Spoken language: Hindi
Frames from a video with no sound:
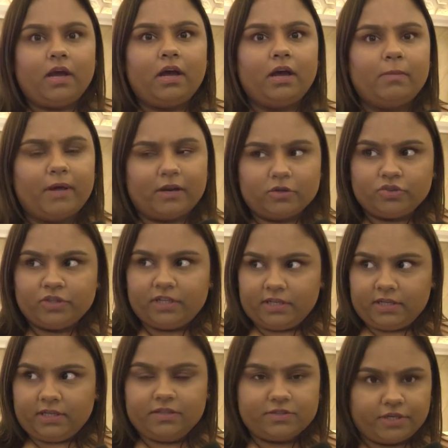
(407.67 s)
हमारा जो
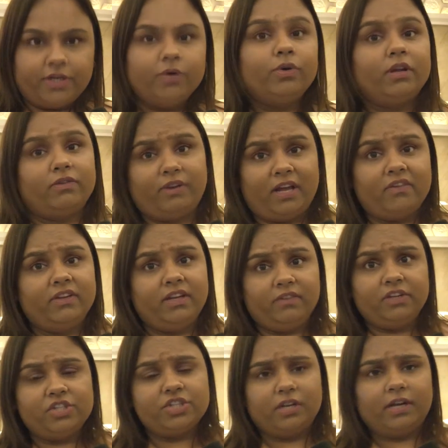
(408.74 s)
ये इंस्टीट्यूट है फ्लाईवील
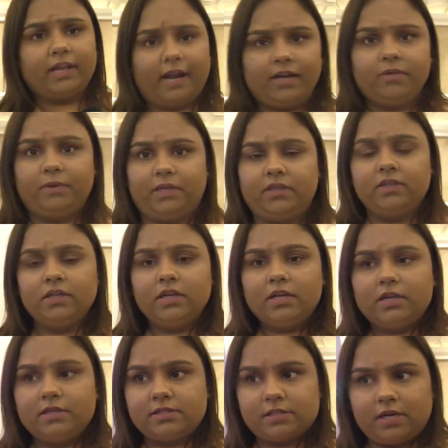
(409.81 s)
एविएशन अकेडमी
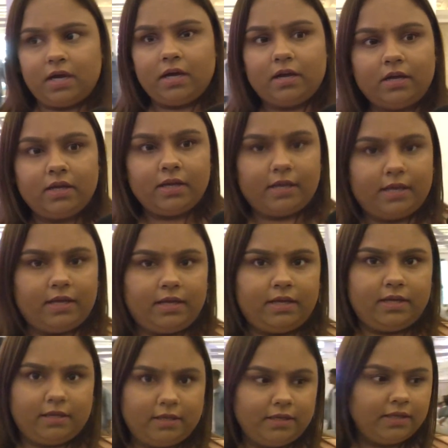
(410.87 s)
इसका
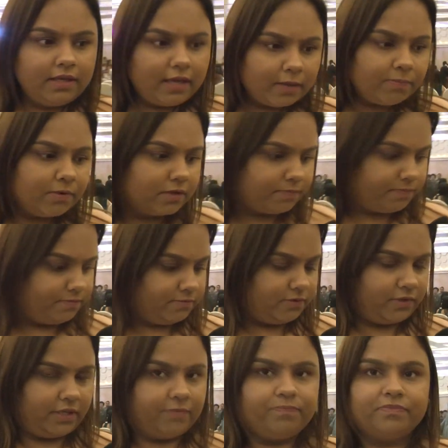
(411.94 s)
ये पर
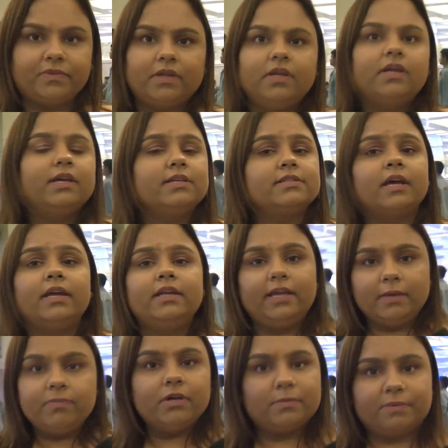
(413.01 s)
ओके इसका
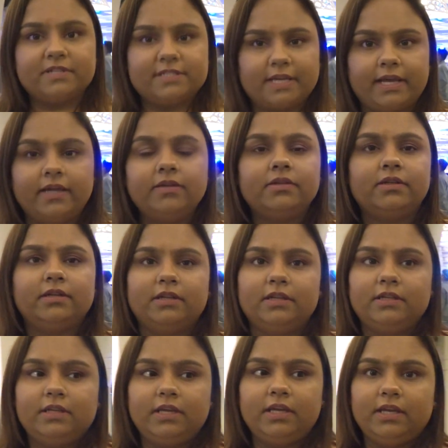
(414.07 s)
ये पर्पज़ है
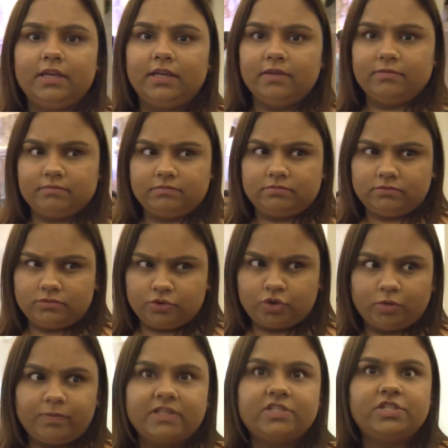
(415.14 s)
कि
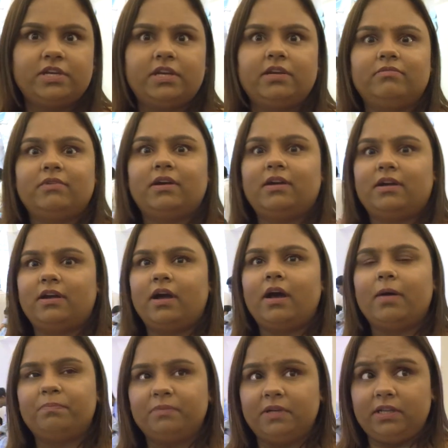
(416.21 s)
जो बच्चे
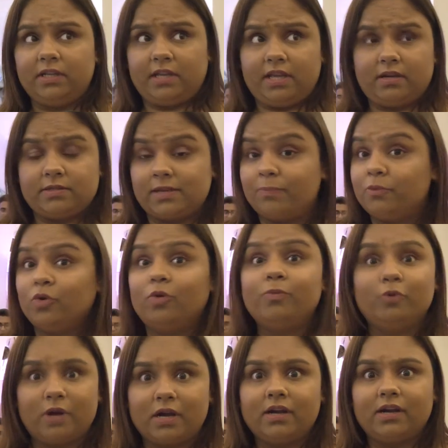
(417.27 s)
अपनी सपनों को
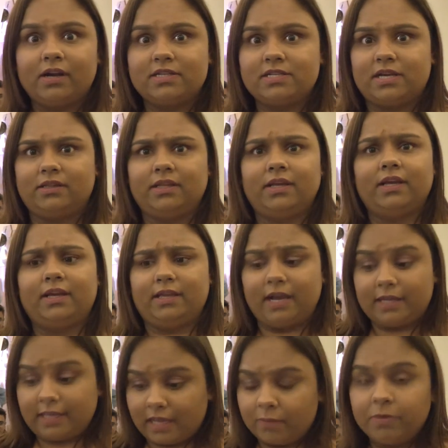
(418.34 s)
पूरा करना चाहते हैं या
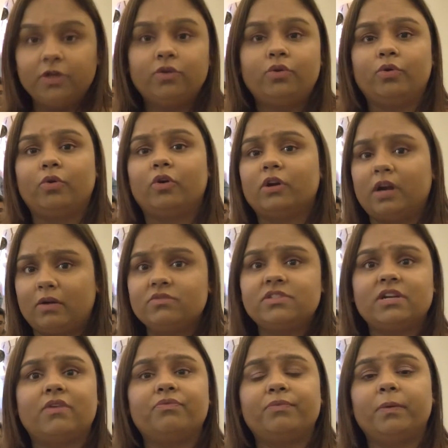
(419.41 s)
केबिन क्रू और ग्राउंड
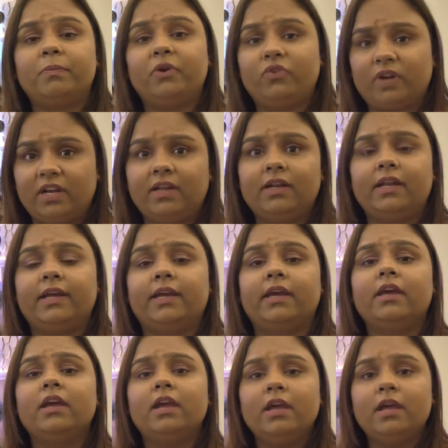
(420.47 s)
स्टाफ में अपनी ट्रेनिंग लेके